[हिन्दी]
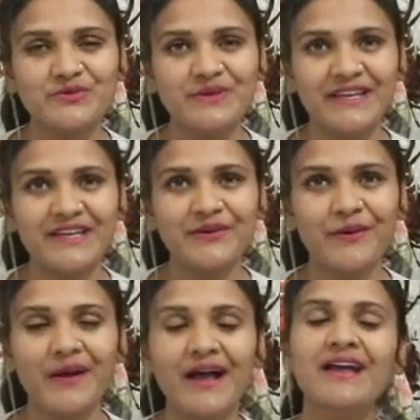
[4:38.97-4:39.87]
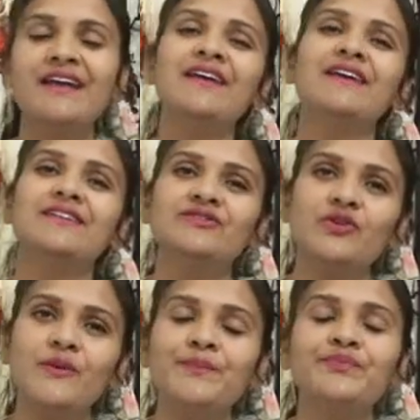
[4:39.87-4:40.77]
कुछ भी नहीं होगा
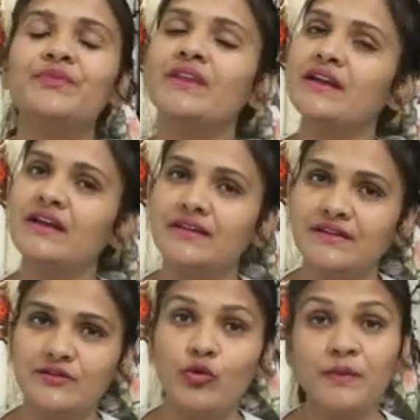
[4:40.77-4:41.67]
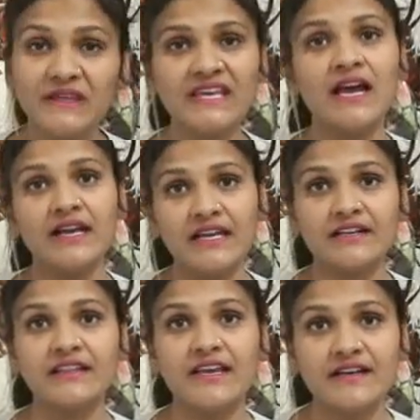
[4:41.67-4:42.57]
तो उपकिया आने
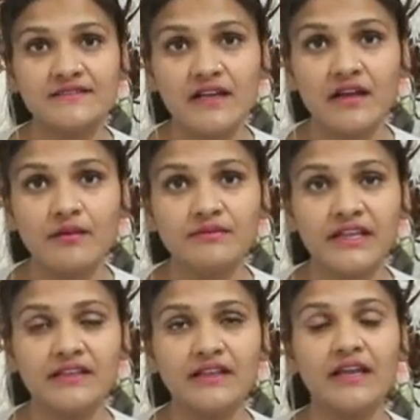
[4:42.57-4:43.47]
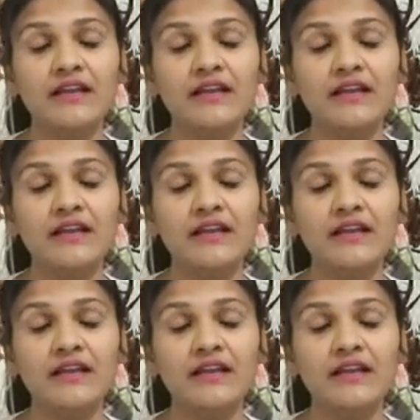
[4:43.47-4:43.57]
लगती है अक्सर हम देखते